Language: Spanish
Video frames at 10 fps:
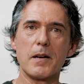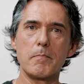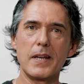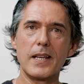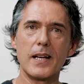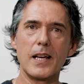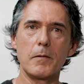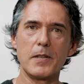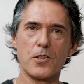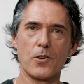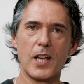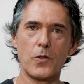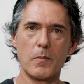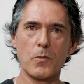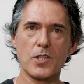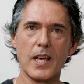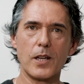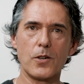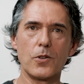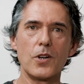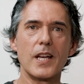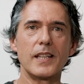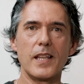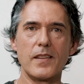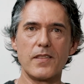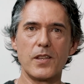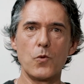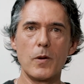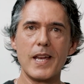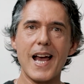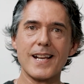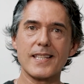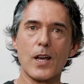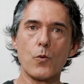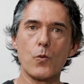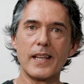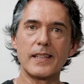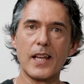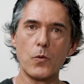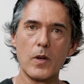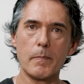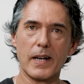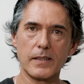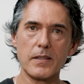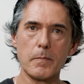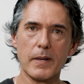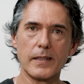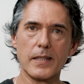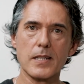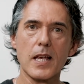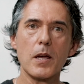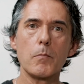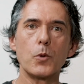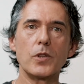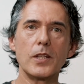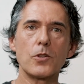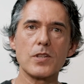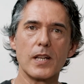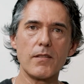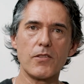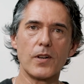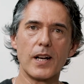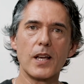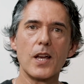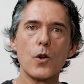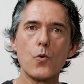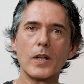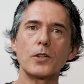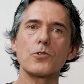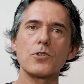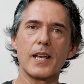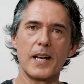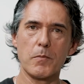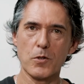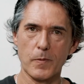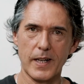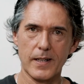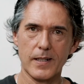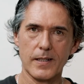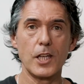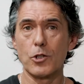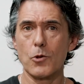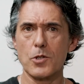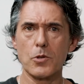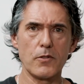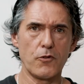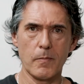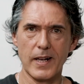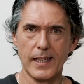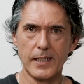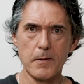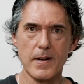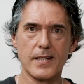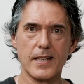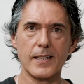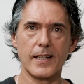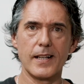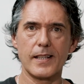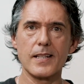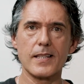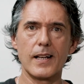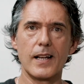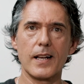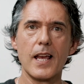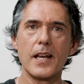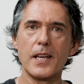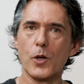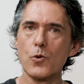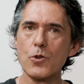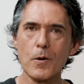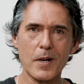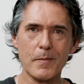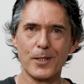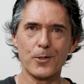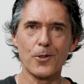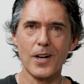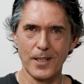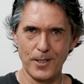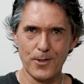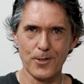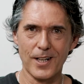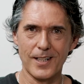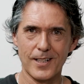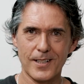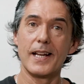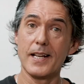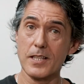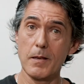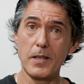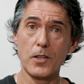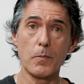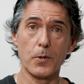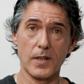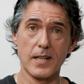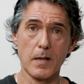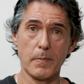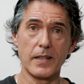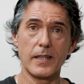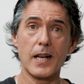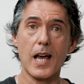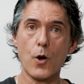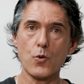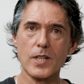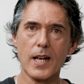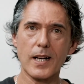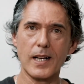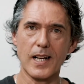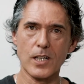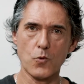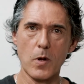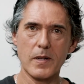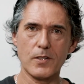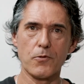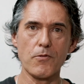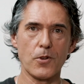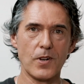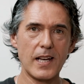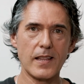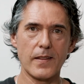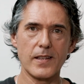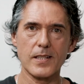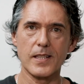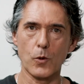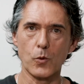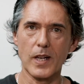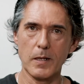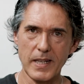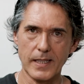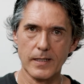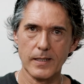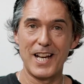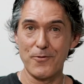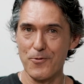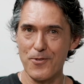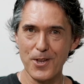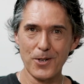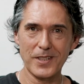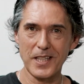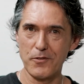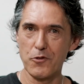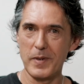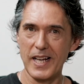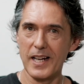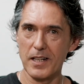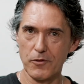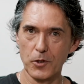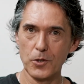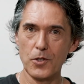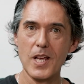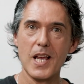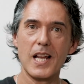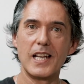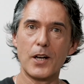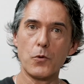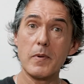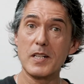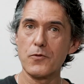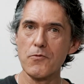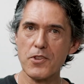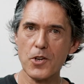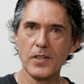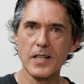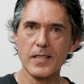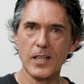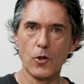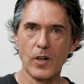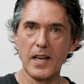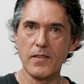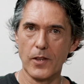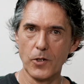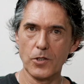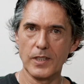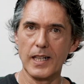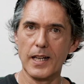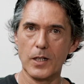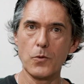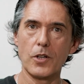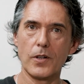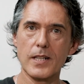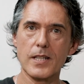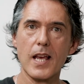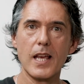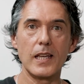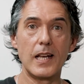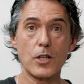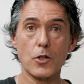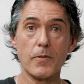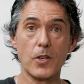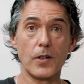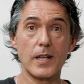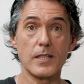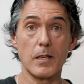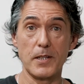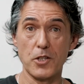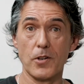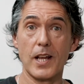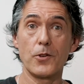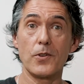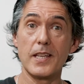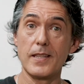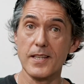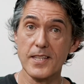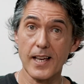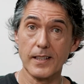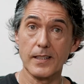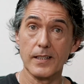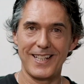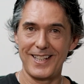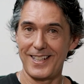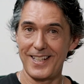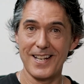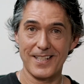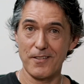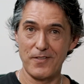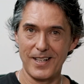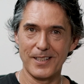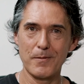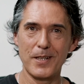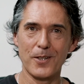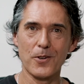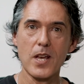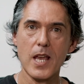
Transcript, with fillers: amplía el visionado en mosaico de 19 hasta 49 participantes, pudiendo seleccionar cuántos queremos ver y todo esto de forma nativa sin tener que instalar ningún complemento adicional. En este vídeo podrás aprender a usar las nuevas funcionalidades de Google Meet, la función de difuminar el fondo, las nuevas funciones del organizador de las reuniones y las opciones de visionado y de chat. Quédate hasta el final del vídeo